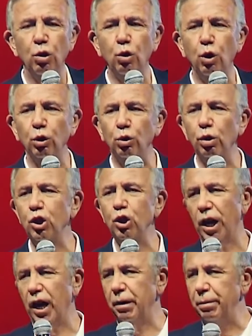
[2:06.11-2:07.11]
Kurtuluş
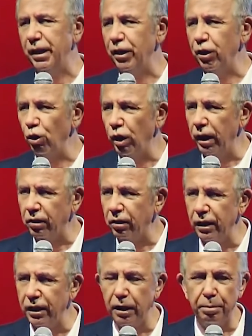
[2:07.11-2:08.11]
Harbi'nin
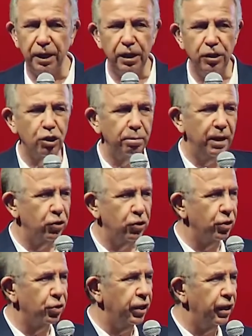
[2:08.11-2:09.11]
yönetildiği birinci
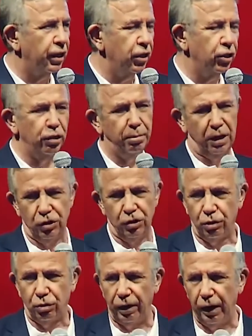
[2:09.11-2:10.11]
meclis, ikinci
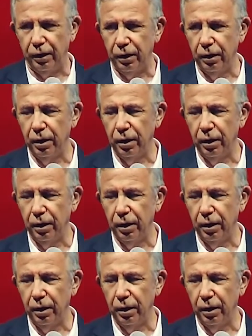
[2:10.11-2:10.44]
meclis var.